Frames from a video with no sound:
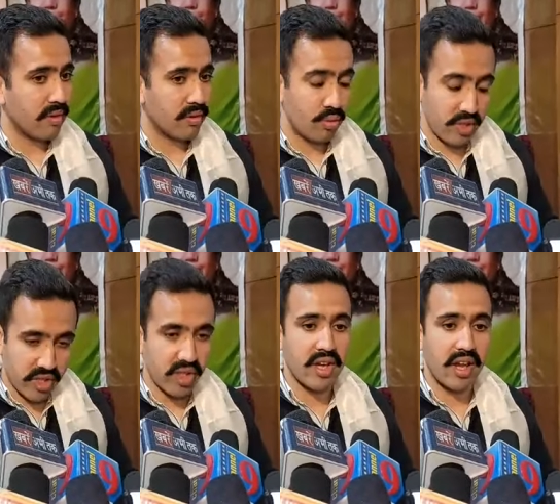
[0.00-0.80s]

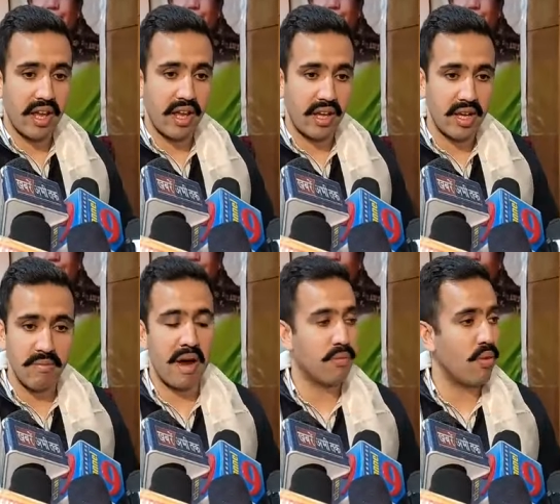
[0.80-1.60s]
सुनिश्चित करेंगे ये
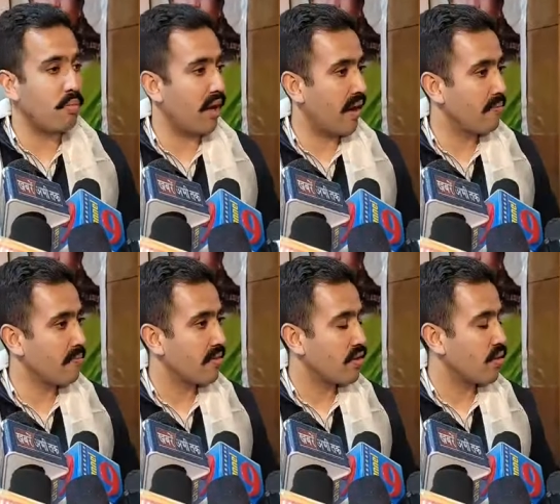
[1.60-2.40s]
मैं आपको पूरा
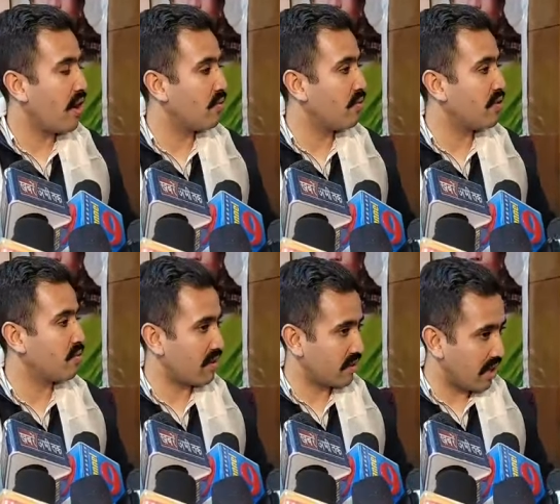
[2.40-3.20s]
जो है वो
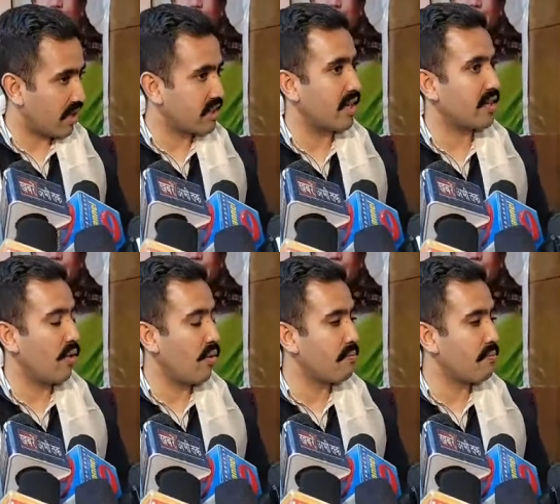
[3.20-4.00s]
विश्वास दिलाना चाहता
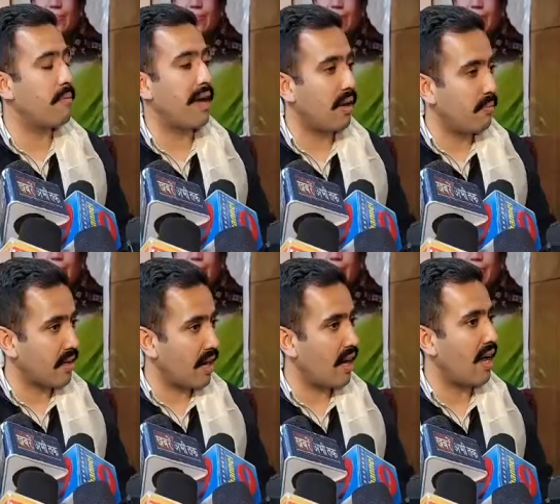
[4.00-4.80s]
हूँ मैंने पहले भी
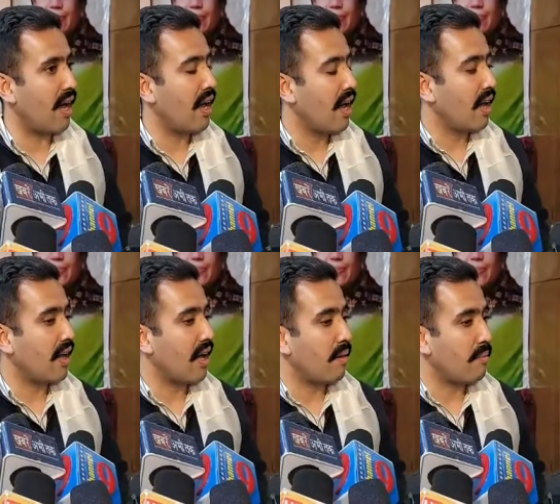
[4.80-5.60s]
कहा है
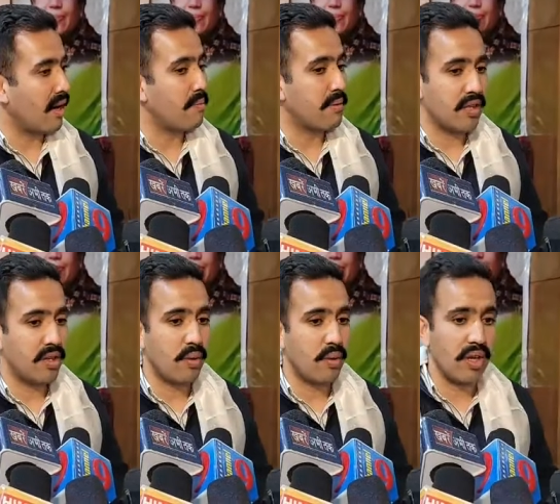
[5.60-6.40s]
कि हमारी
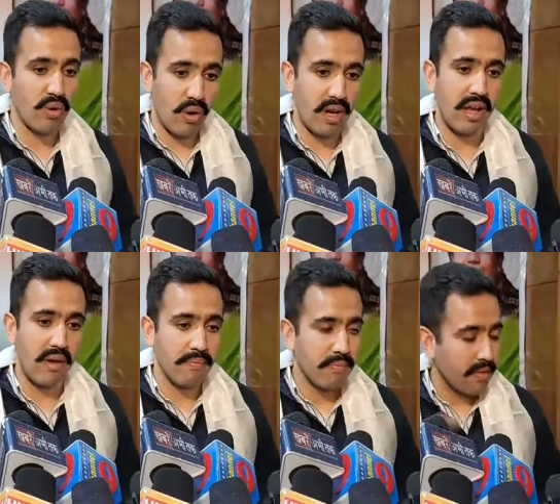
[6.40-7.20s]
प्रतिद्वंदी कौन
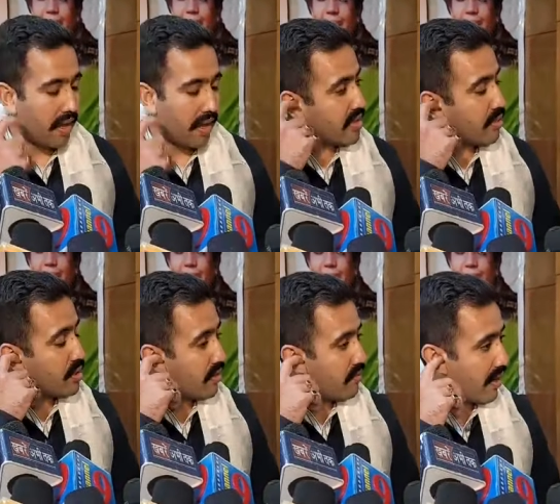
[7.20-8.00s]
है इससे
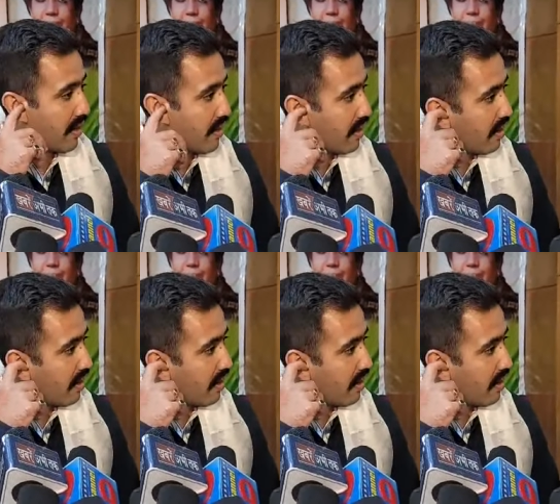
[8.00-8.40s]
मुझे फर्क